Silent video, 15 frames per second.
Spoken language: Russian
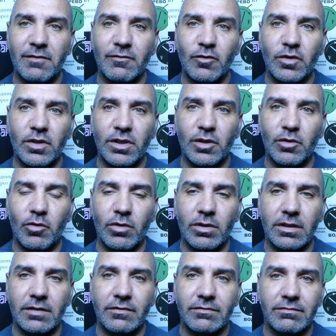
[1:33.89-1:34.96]
внутренних
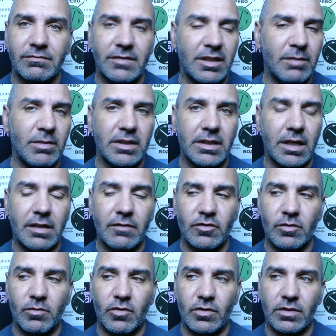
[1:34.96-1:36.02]
органов. Элементарно
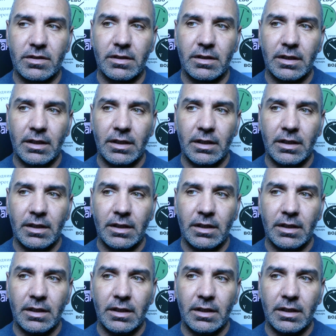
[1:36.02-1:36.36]
все просто.